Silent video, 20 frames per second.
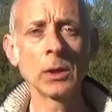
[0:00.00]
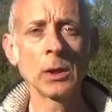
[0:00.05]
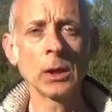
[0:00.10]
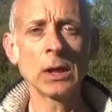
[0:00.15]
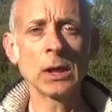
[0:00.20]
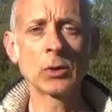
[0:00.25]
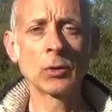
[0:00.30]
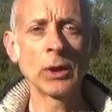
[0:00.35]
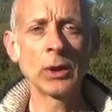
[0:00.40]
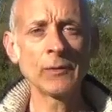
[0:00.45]

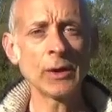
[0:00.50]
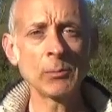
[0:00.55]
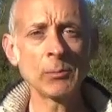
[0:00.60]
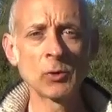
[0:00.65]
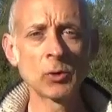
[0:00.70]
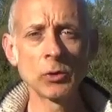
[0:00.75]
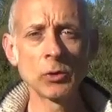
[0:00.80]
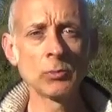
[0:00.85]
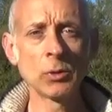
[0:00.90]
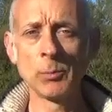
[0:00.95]
Et qu'on n'avait
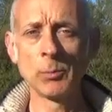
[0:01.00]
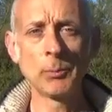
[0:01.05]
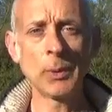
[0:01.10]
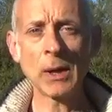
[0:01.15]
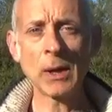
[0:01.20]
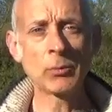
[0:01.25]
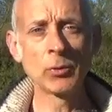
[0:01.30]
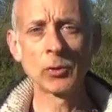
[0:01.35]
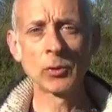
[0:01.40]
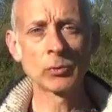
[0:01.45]
absolument
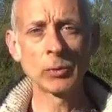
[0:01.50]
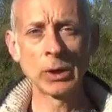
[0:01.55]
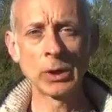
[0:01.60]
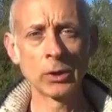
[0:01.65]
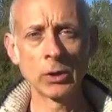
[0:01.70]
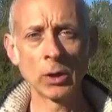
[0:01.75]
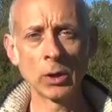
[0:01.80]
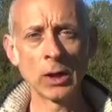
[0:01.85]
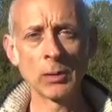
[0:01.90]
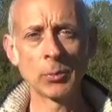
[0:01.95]
pas besoin
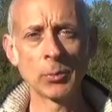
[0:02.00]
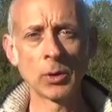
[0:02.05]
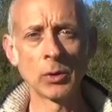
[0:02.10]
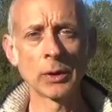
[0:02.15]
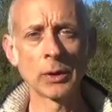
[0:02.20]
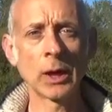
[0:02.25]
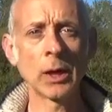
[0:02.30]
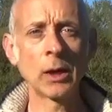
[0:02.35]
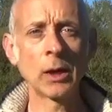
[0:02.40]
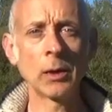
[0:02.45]
de leur
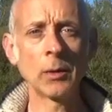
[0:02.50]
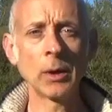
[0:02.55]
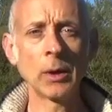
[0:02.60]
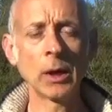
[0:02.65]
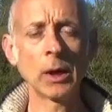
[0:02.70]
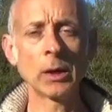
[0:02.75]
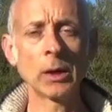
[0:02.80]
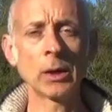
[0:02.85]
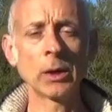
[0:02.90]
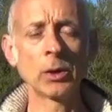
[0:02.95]
apprendre
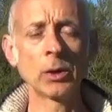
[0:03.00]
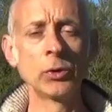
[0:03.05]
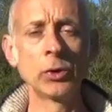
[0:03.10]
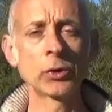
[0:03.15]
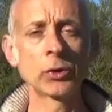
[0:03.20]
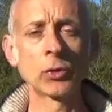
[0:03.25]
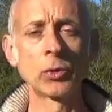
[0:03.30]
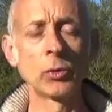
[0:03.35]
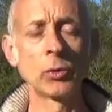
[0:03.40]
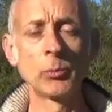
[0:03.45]
à,
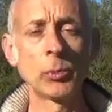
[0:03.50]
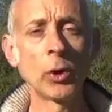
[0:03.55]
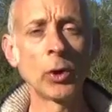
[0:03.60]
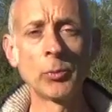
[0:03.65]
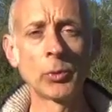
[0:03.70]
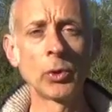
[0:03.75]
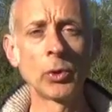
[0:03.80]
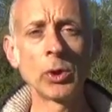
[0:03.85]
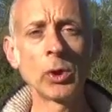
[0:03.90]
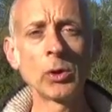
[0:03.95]
notre
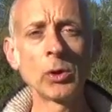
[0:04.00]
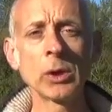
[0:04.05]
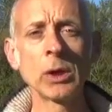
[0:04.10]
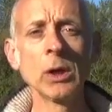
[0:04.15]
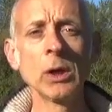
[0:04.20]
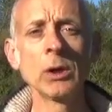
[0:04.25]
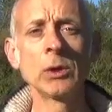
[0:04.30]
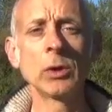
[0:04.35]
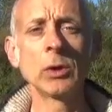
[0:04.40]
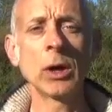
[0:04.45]
propre langue,
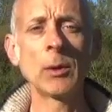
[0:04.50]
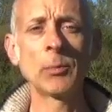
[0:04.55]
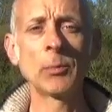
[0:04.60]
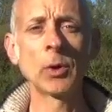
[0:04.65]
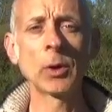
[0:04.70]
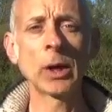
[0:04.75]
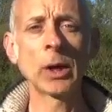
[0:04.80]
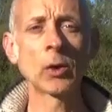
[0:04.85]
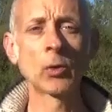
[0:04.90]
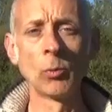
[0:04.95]
de leur
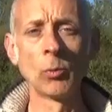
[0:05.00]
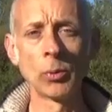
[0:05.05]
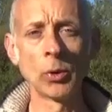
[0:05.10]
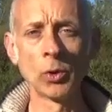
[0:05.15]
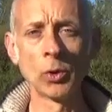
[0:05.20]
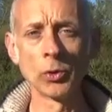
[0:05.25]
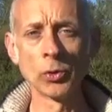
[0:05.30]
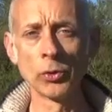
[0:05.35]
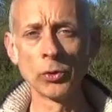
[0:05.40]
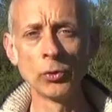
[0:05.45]
apprendre à
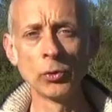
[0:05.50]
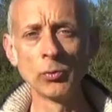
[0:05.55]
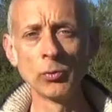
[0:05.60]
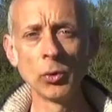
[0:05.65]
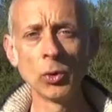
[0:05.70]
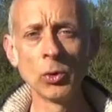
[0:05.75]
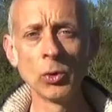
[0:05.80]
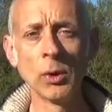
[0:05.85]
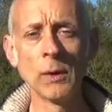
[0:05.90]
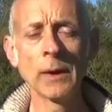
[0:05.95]
comprendre nos
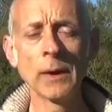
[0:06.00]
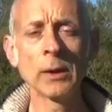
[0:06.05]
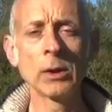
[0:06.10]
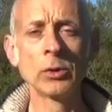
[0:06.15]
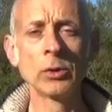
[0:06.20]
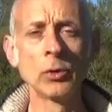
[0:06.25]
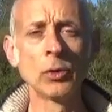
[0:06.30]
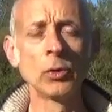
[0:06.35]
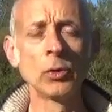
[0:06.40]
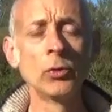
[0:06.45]
mots,
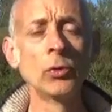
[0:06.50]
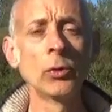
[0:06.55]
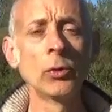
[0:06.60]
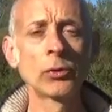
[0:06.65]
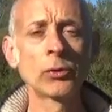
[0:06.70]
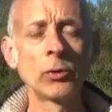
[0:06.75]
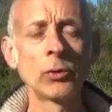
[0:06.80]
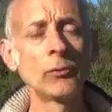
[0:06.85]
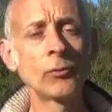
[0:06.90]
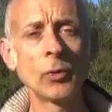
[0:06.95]

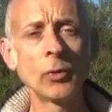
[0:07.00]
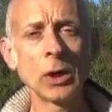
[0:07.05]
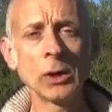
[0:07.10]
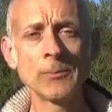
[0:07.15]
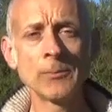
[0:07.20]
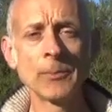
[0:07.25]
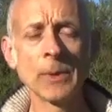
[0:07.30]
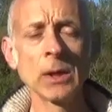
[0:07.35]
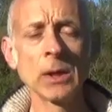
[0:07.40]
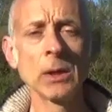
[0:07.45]
notre voix.
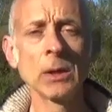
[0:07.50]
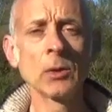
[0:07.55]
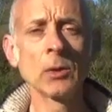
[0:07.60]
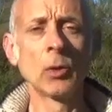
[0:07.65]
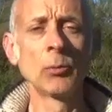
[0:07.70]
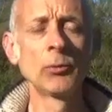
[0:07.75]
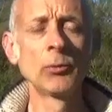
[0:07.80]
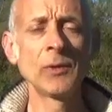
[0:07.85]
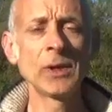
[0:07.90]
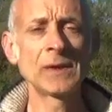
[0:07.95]

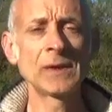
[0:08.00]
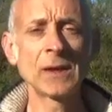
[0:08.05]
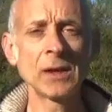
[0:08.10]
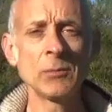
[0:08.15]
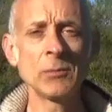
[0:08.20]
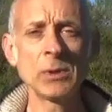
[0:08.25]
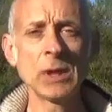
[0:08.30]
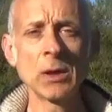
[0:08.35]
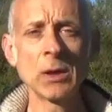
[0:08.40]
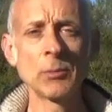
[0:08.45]
On pouvait
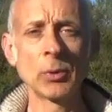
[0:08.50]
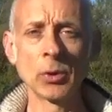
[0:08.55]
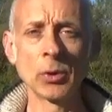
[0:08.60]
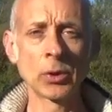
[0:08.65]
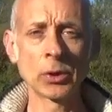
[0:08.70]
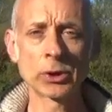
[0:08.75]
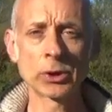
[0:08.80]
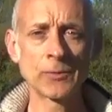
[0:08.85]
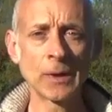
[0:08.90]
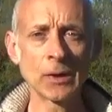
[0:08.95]
très bien
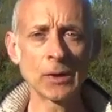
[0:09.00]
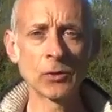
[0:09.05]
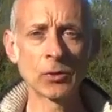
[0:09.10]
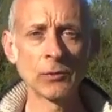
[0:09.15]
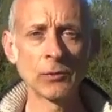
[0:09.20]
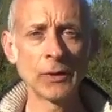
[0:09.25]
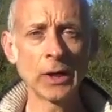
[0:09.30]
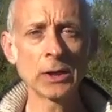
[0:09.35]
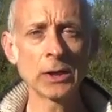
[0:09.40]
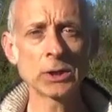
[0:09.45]
prendre un cheval
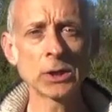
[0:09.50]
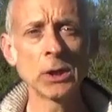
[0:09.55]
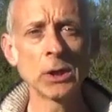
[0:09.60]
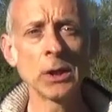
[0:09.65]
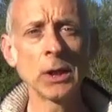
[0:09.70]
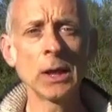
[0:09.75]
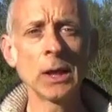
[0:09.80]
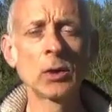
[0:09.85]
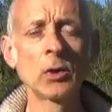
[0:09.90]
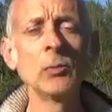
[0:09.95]
sauvage
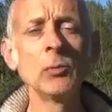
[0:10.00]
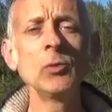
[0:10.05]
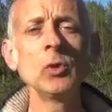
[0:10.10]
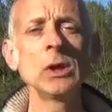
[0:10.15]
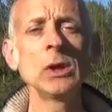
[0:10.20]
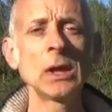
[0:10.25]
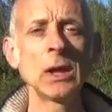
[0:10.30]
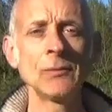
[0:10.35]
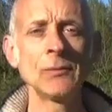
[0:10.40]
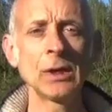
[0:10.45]
et
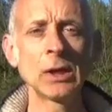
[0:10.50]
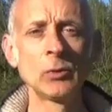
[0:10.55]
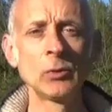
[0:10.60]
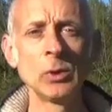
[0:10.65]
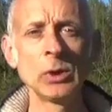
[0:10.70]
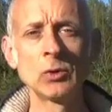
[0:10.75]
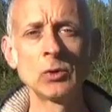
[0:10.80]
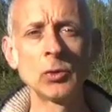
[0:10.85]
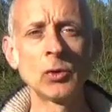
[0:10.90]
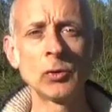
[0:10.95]
communiquer avec
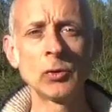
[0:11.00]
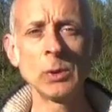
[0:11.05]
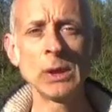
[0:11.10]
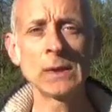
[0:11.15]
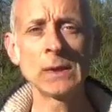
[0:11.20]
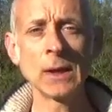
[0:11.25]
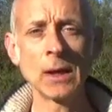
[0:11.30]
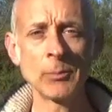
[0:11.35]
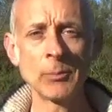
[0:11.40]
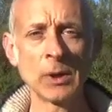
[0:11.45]
lui tout de
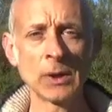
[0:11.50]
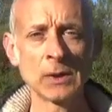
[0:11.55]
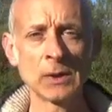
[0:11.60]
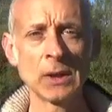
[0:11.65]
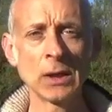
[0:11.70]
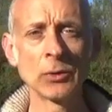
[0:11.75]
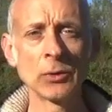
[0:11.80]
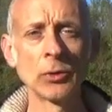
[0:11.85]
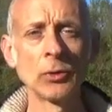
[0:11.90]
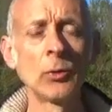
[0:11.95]
suite à
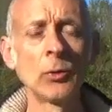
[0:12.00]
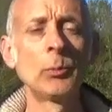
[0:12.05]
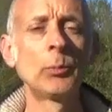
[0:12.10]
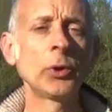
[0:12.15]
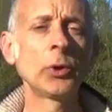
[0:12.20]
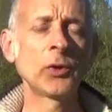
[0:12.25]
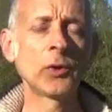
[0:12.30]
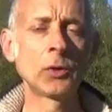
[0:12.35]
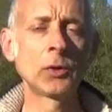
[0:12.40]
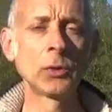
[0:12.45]
partir de nos
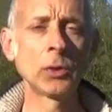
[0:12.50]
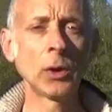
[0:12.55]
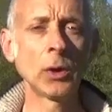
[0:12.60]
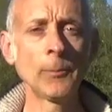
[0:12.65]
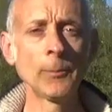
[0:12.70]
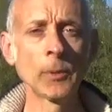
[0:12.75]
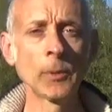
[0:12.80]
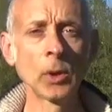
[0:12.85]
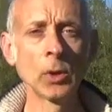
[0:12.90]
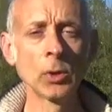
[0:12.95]
postures
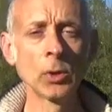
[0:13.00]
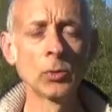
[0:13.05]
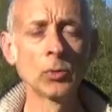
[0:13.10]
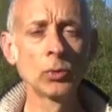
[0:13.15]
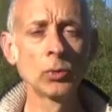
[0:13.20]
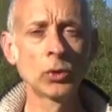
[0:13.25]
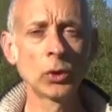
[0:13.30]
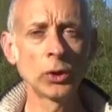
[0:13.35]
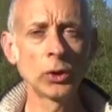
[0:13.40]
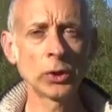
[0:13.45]

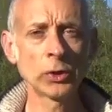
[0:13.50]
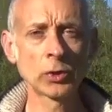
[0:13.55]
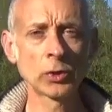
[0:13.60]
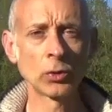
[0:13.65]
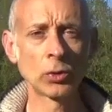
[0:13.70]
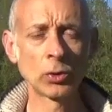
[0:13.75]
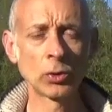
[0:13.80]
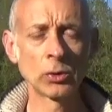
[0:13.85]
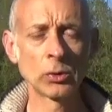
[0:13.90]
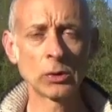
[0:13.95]
ou de
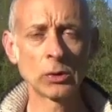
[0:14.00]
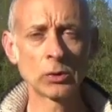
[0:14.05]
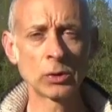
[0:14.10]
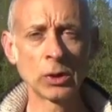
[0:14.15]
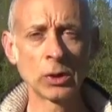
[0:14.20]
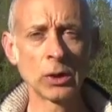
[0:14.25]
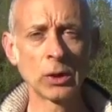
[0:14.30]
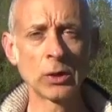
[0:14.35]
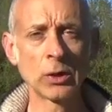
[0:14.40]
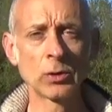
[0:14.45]

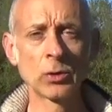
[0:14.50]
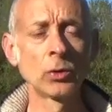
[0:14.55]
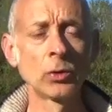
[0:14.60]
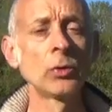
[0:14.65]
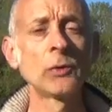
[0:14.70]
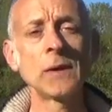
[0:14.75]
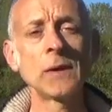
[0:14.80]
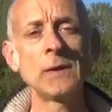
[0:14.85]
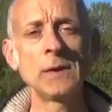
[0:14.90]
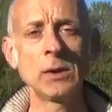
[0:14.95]

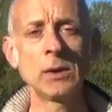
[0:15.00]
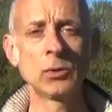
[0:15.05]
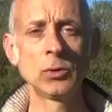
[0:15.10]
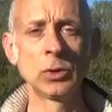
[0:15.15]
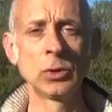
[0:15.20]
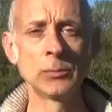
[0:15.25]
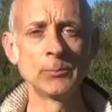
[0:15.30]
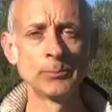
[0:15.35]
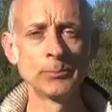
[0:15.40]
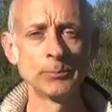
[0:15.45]
nos attitudes.